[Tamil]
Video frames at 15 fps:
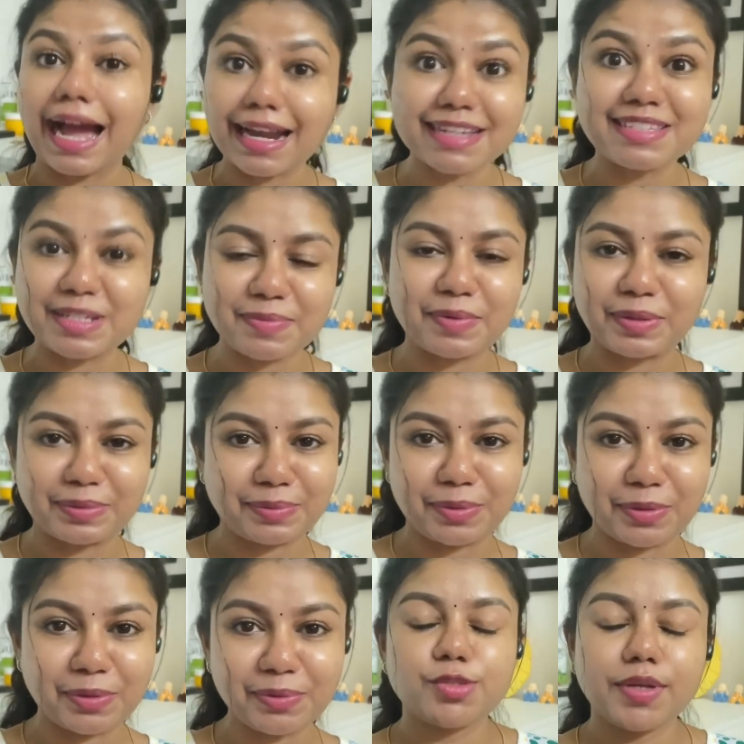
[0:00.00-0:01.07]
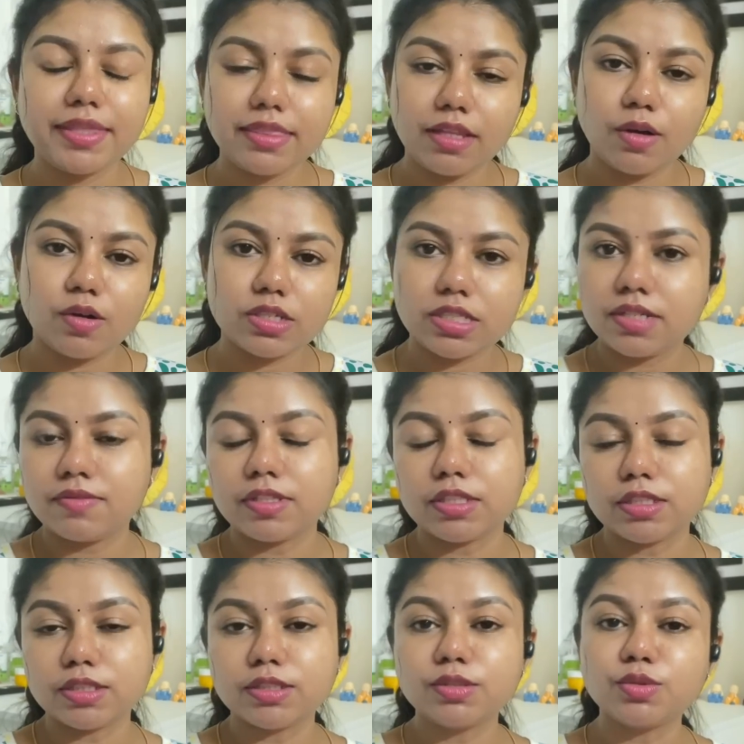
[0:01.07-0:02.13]
ஆன்சர் பண்ண போகிறோம் இந்த கொஷின்
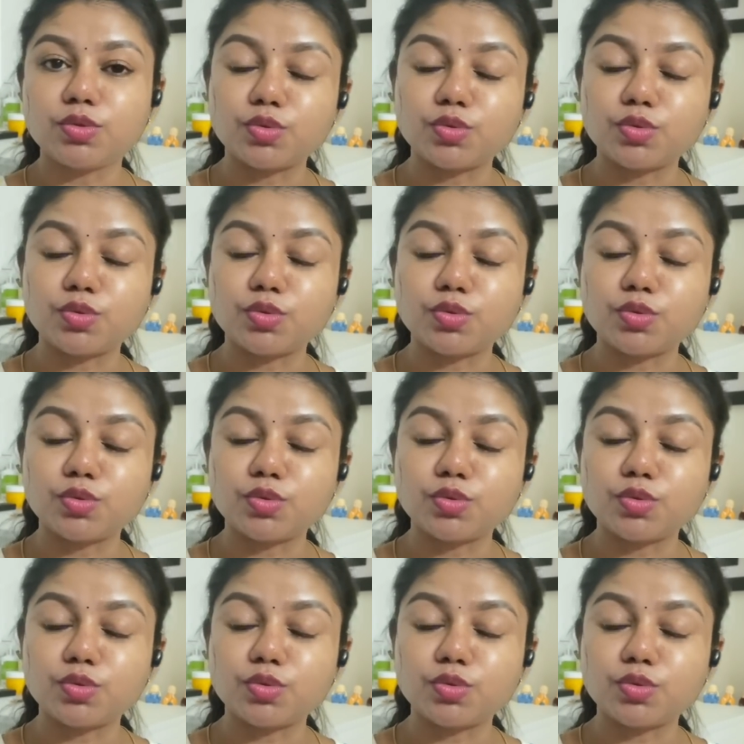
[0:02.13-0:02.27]
வந்து